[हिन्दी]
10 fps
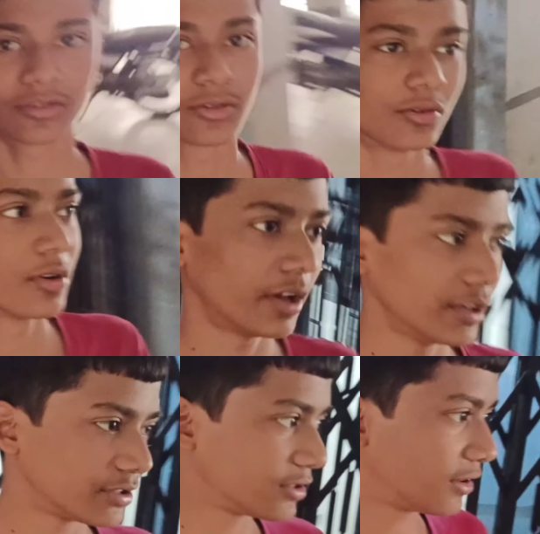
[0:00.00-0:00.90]
तो
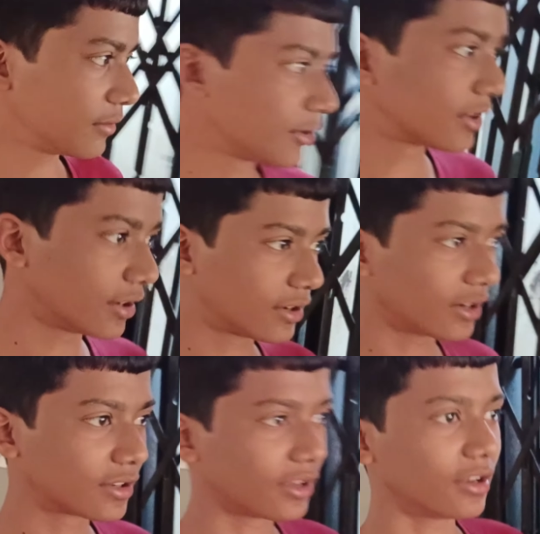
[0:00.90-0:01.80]
गाइज अभी
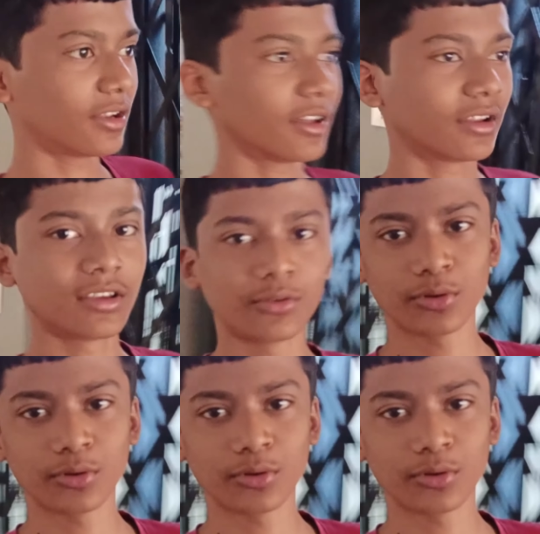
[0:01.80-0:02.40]
क्रिकेट खेलना नहीं